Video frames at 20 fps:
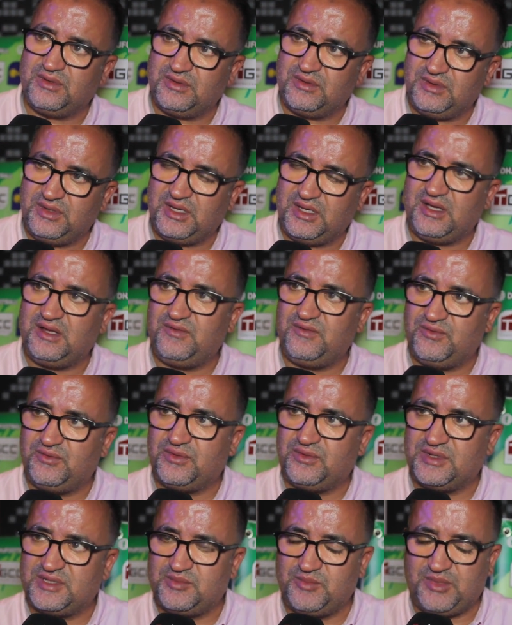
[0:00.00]
يخالفوا
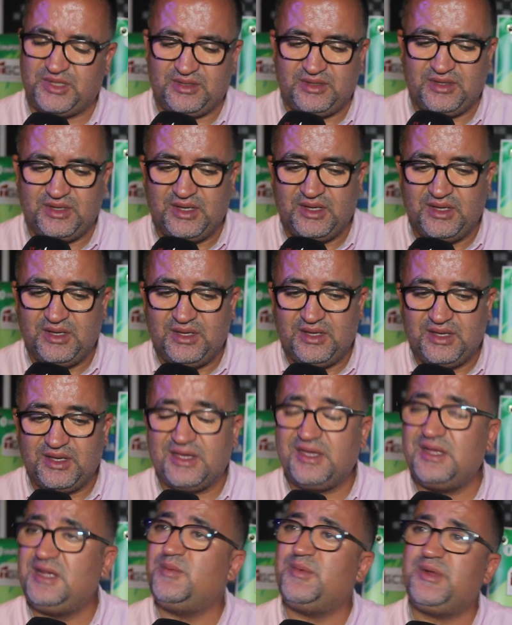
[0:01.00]
الرسمي
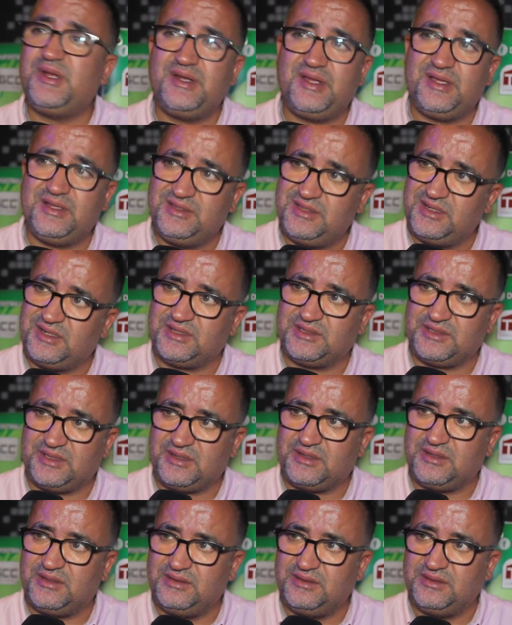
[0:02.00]
غالبا حنا عندنا
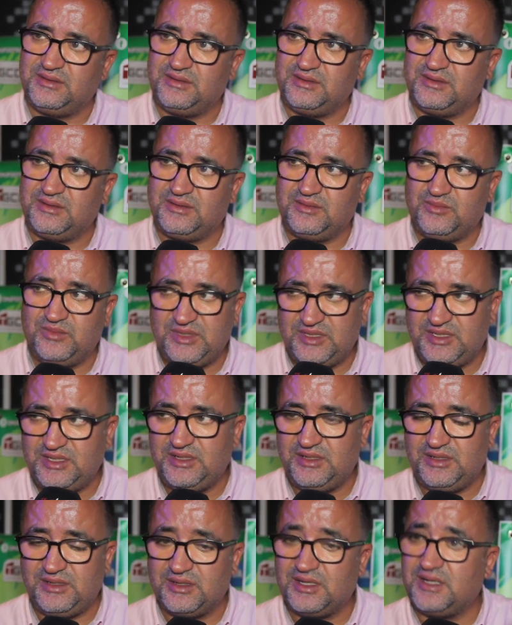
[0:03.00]
الازرق من
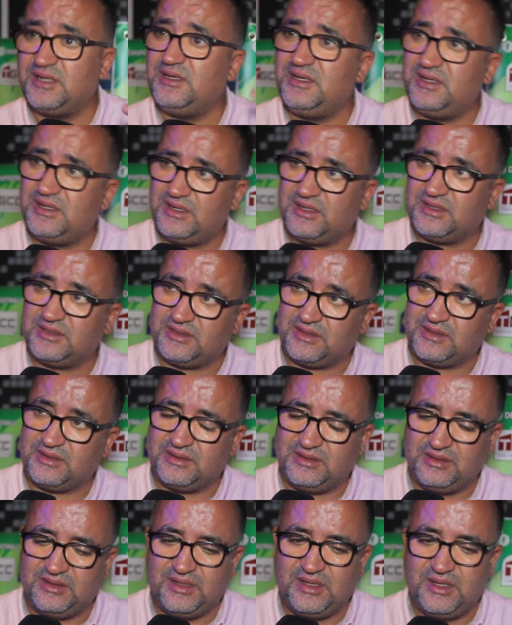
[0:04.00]
سنين خلينا
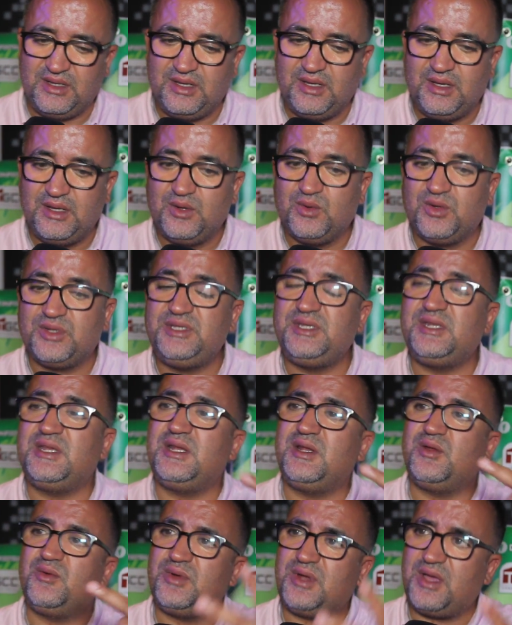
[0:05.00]
الازرق وخدينا
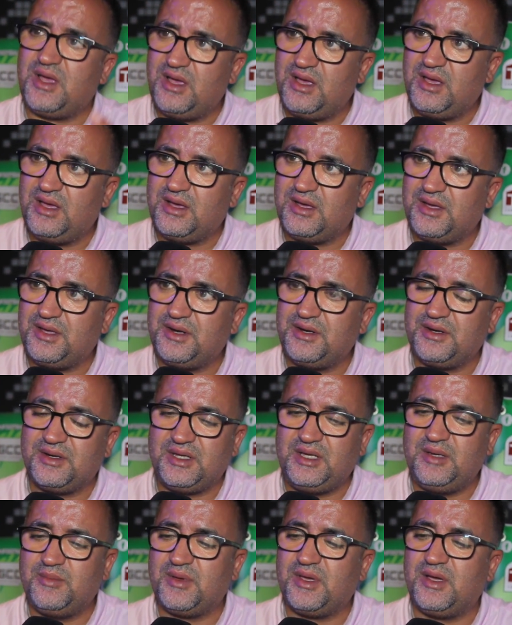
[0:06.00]
لون اخر
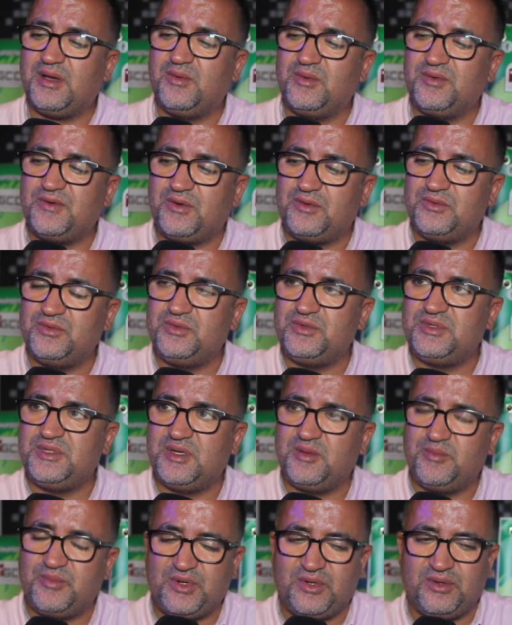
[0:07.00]
كيبقى هو اون
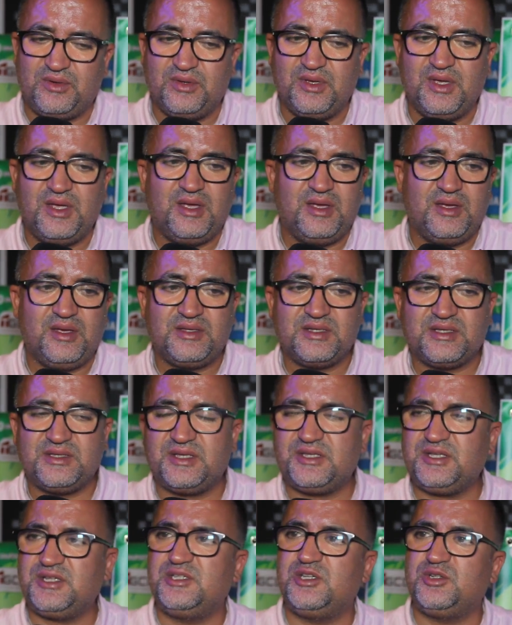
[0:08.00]
دوزيام بلون تقدر
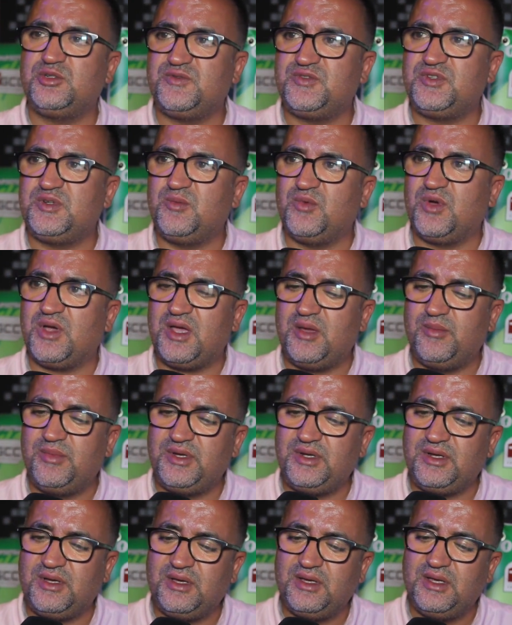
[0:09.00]
تحتاجه في شي
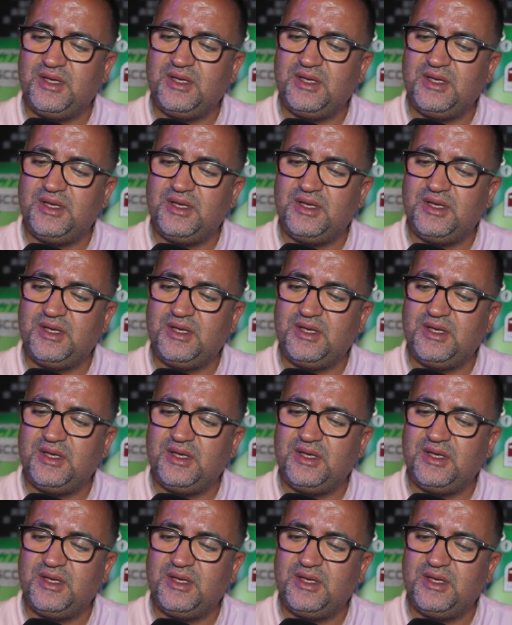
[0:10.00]
مقابله